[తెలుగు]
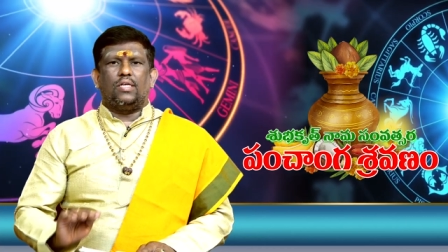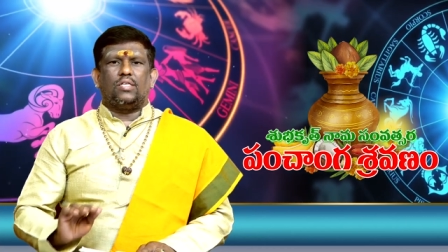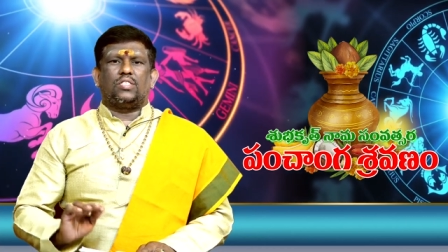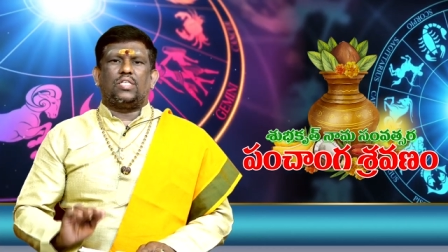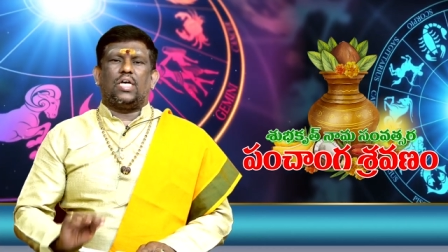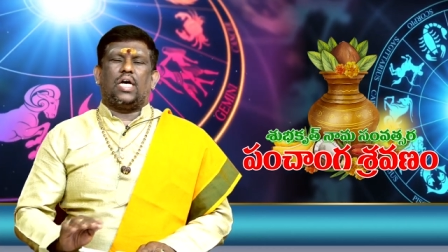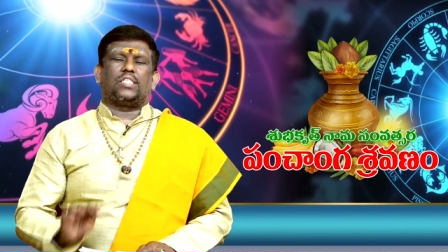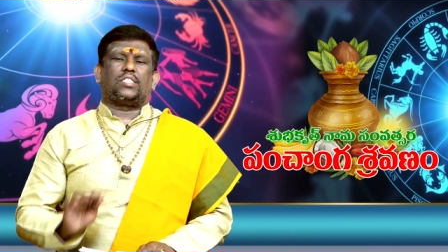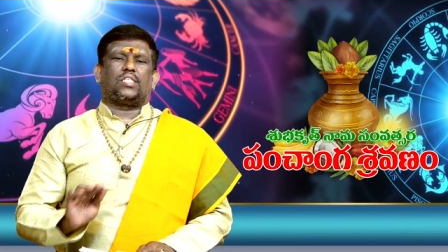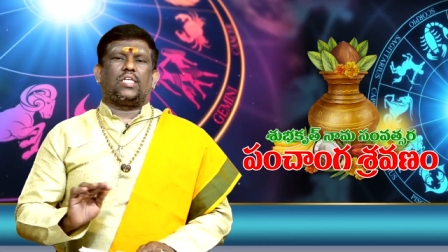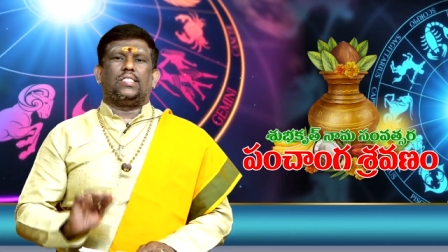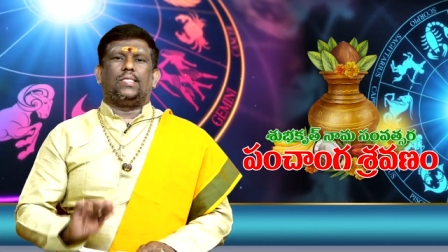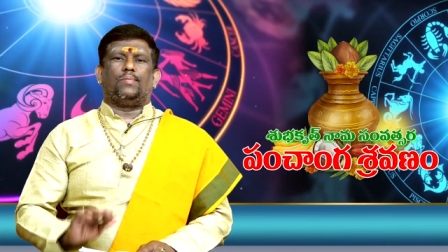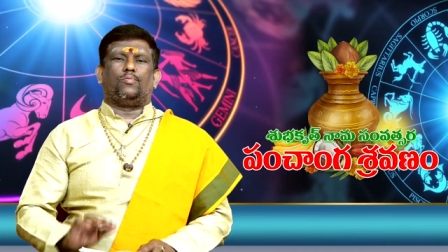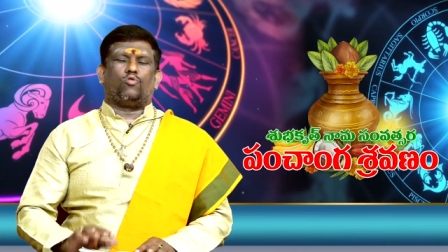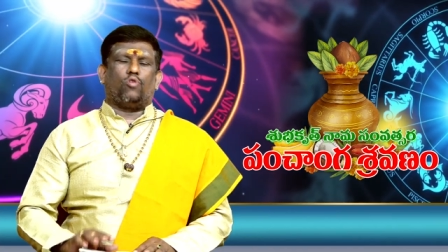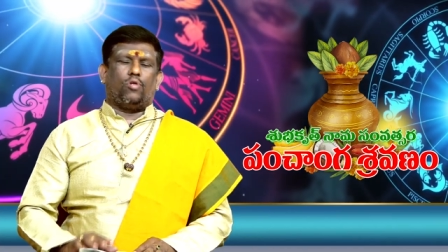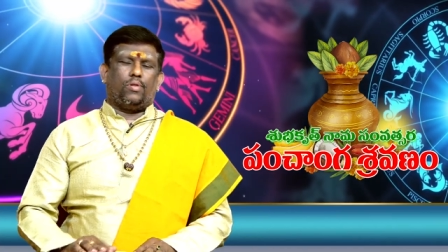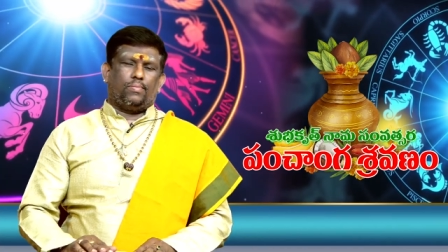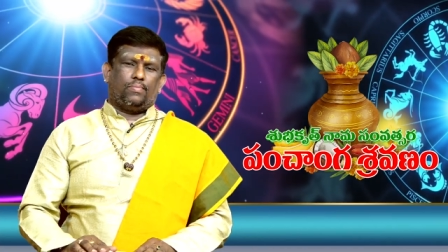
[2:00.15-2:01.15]
శాస్త్రం
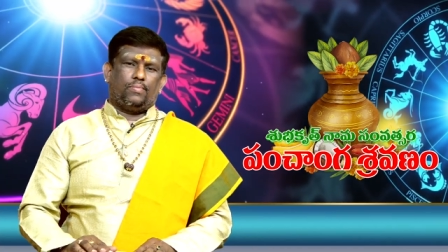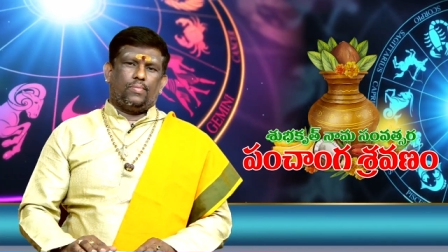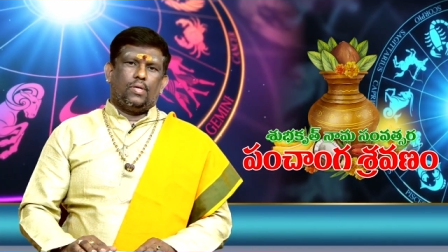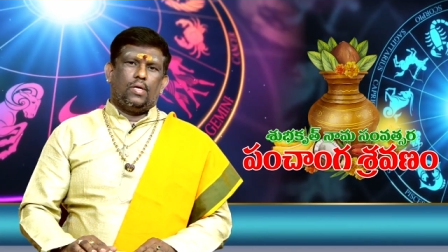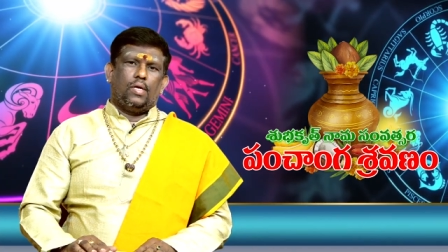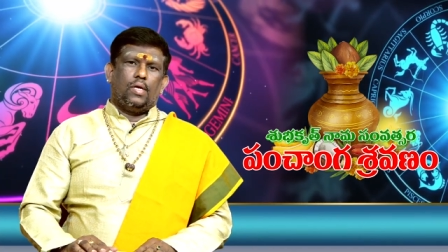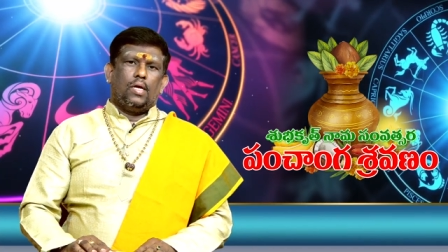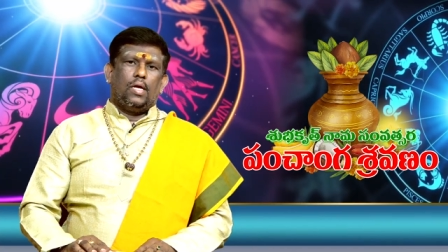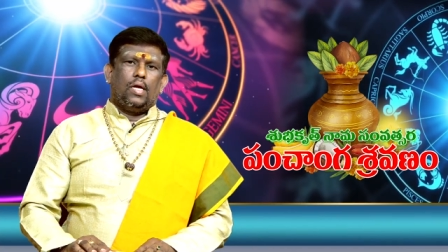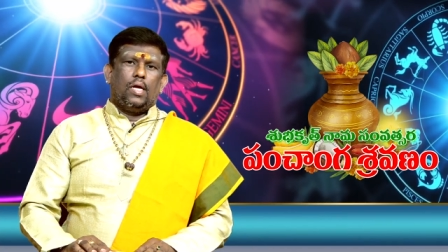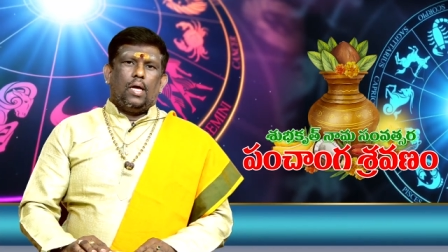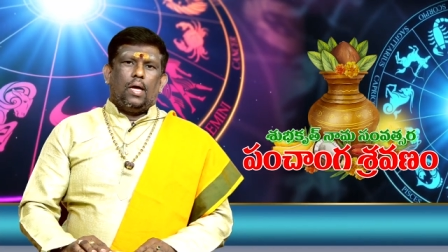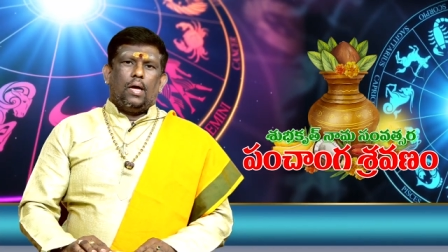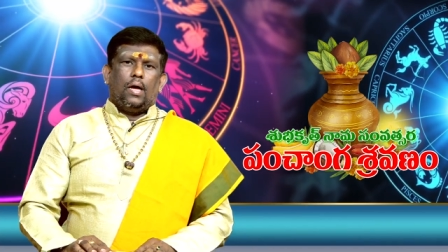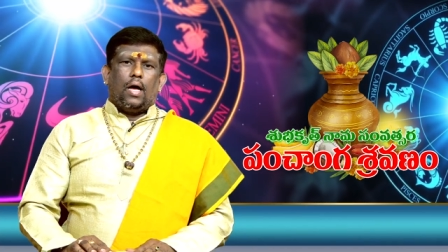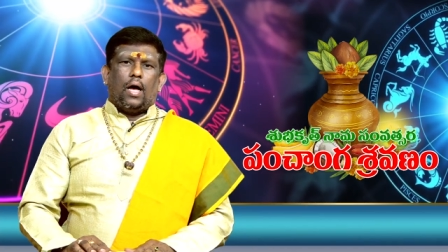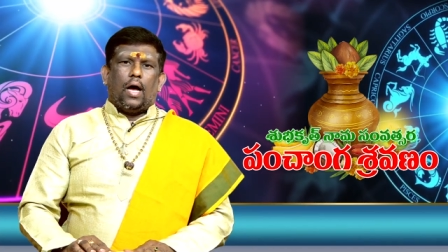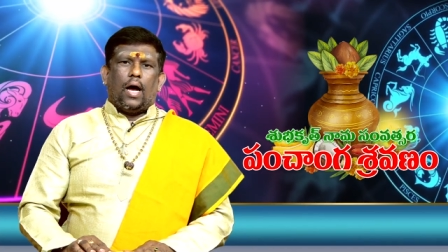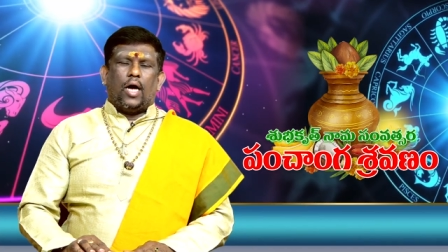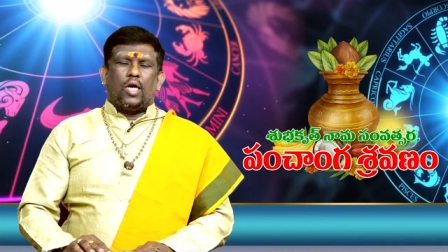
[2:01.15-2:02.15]
చెబుతోంది
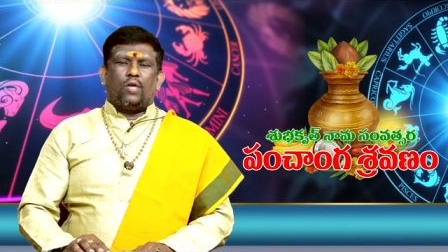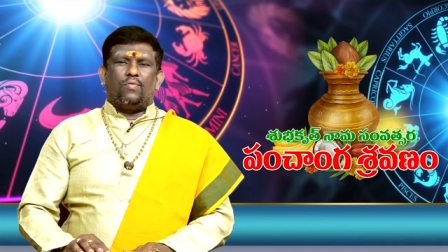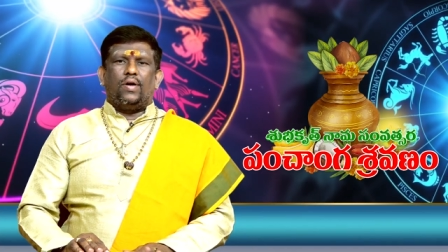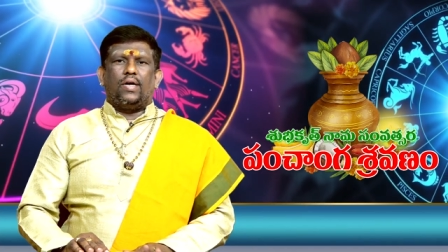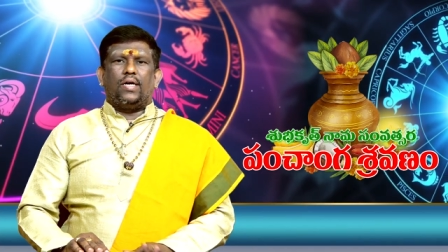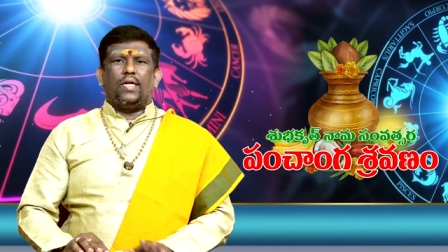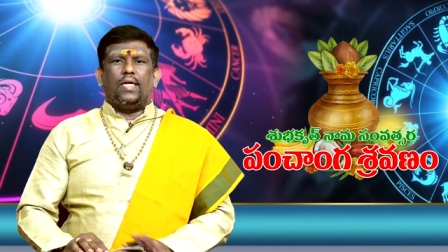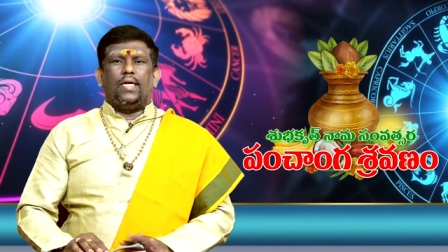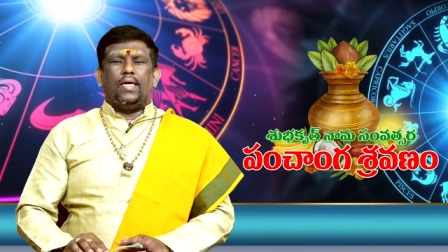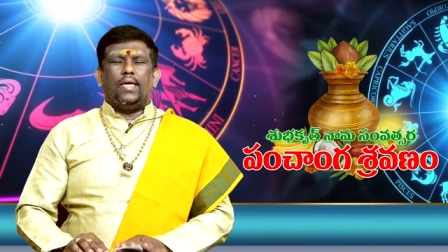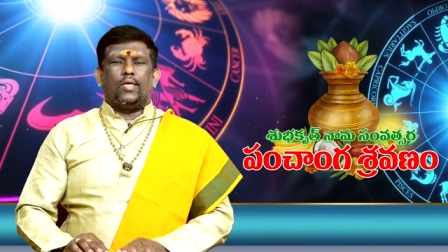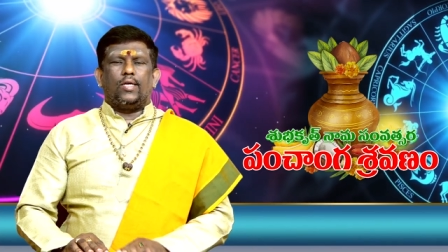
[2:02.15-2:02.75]
అటువంటి ఈ